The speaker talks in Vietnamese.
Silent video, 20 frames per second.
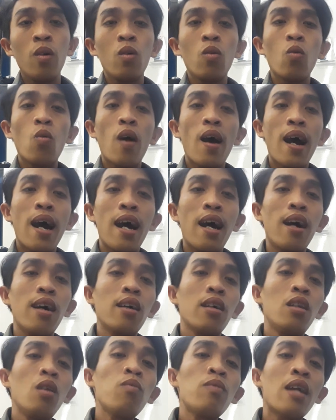và
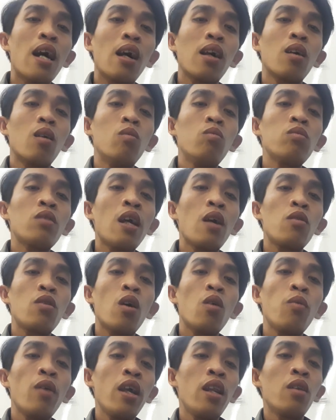lúc nào cũng theo
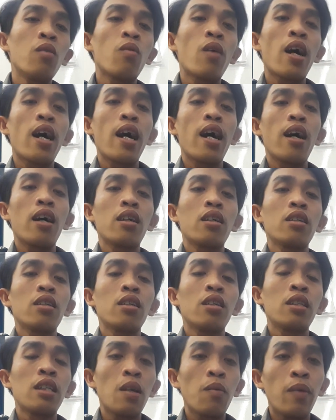dõi phim và
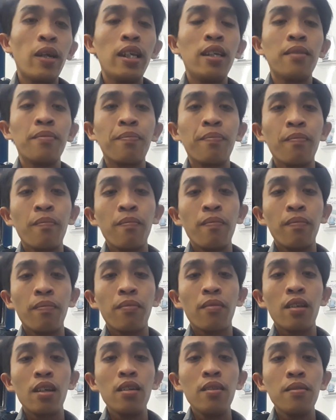share phim
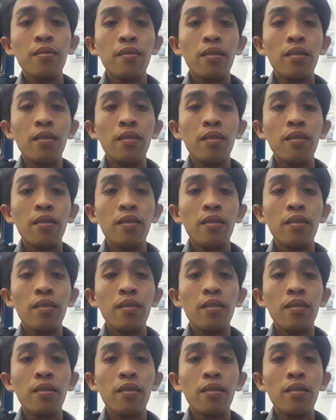ừ.